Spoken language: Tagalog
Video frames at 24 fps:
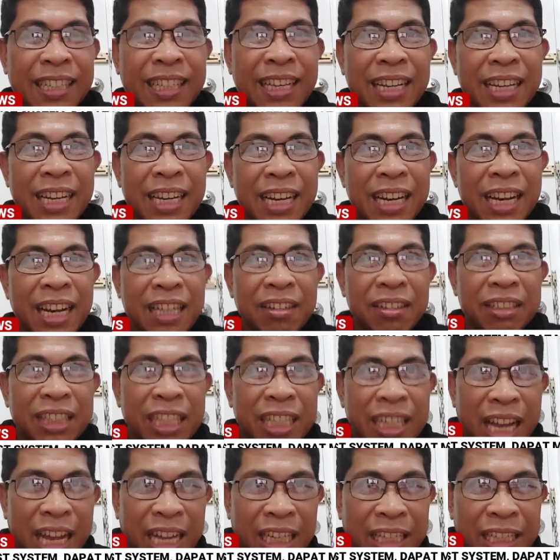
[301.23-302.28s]
At hindi lang
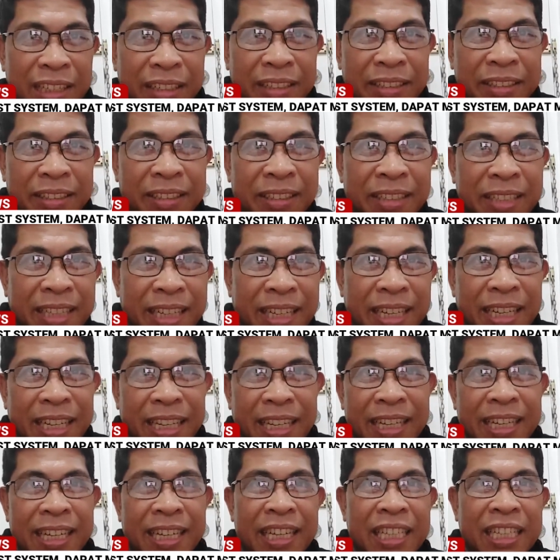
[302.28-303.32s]
ordinaryong
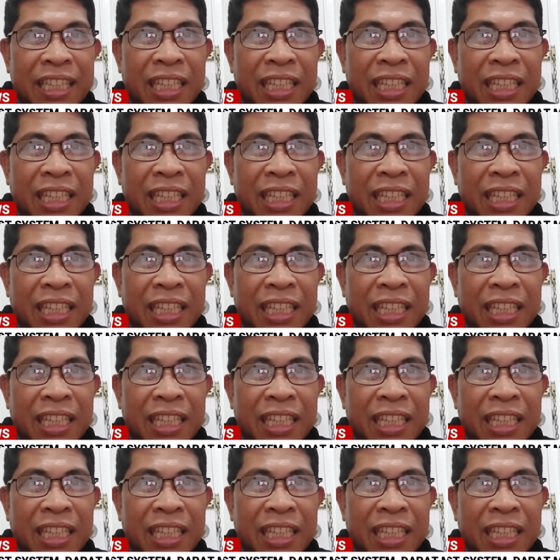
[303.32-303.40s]
uh,